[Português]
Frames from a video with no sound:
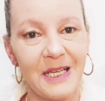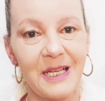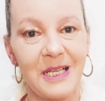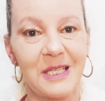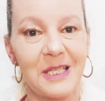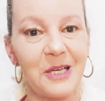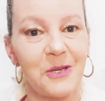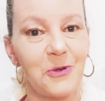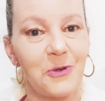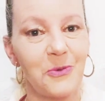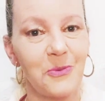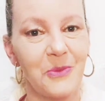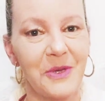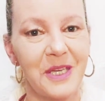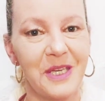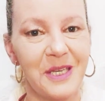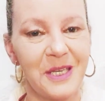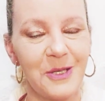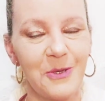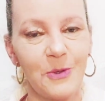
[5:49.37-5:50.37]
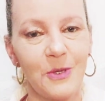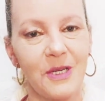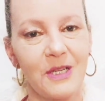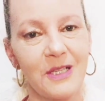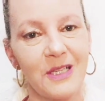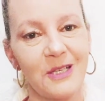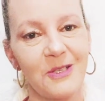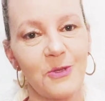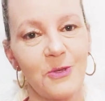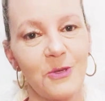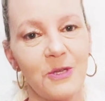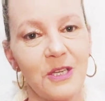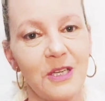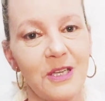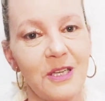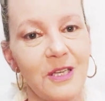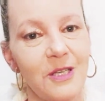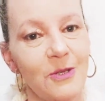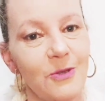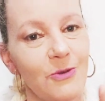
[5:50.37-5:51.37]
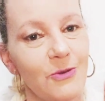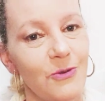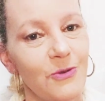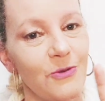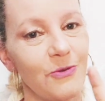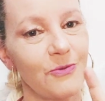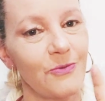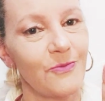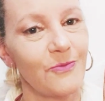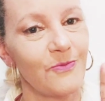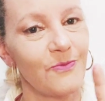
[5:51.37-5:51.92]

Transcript: Ela está comendo, ela está sorrindo,